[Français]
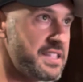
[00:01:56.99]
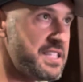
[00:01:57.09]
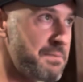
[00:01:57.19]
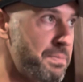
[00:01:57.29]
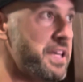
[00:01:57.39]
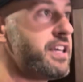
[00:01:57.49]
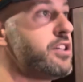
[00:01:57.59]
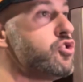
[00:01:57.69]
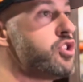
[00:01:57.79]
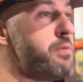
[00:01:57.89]
typiques,
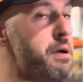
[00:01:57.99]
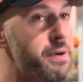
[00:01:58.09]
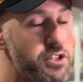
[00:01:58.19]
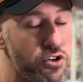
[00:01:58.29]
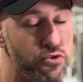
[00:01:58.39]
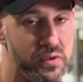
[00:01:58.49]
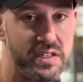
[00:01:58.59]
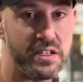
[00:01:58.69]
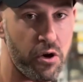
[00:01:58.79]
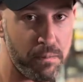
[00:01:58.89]
justement parce que nous
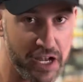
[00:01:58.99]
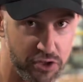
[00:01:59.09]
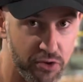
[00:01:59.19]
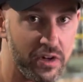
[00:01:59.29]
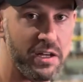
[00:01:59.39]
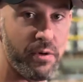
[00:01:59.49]
ici, on peinture les